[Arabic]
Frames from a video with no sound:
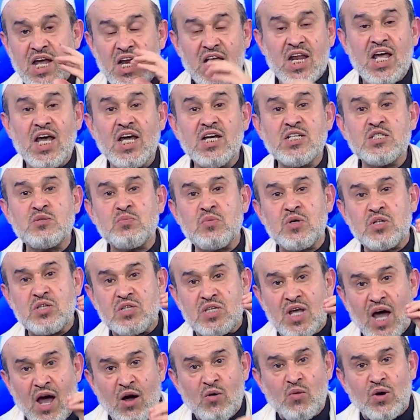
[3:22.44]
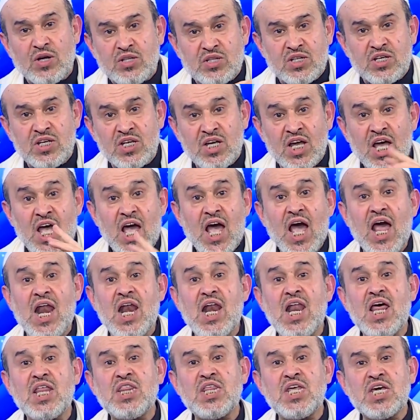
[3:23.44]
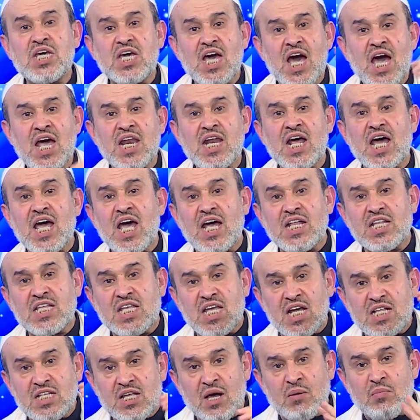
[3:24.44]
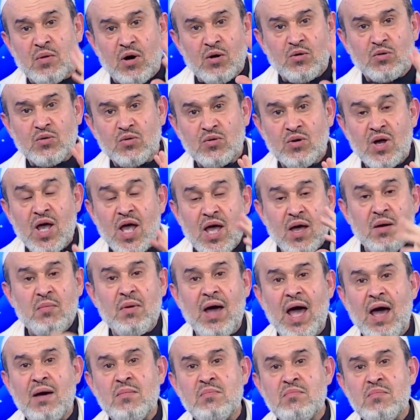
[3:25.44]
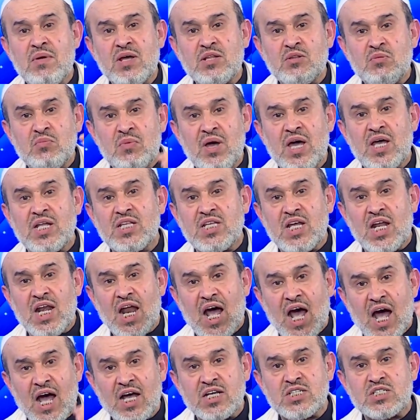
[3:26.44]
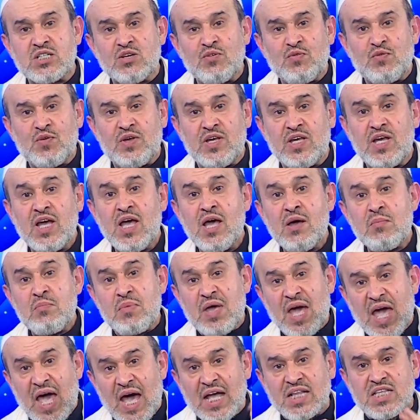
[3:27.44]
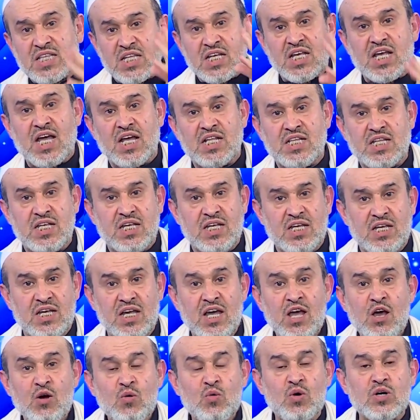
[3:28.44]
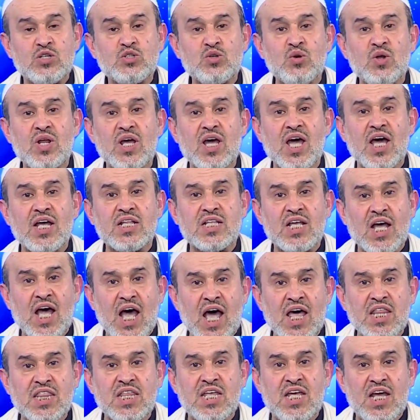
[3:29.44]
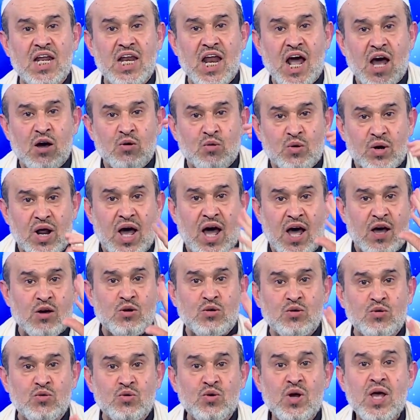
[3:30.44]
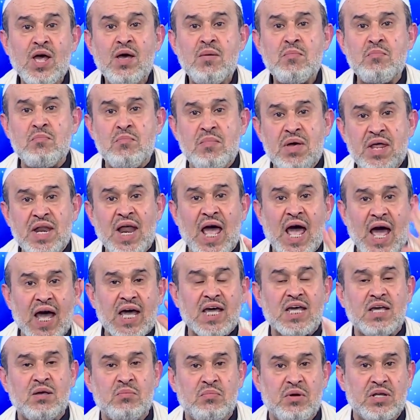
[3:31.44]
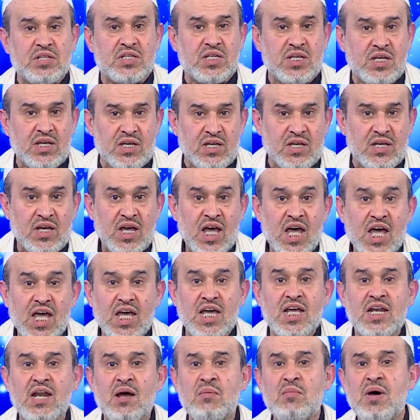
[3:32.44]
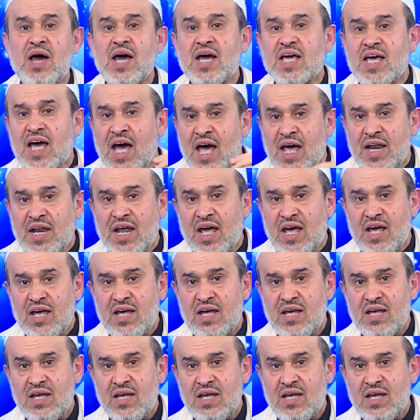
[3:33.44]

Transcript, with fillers: لحزب الدعوة الذي كان قد كتبه محمد مهدي الآصفي بخط يده وسرقت هذه الأوراق من حقيبته حينما كان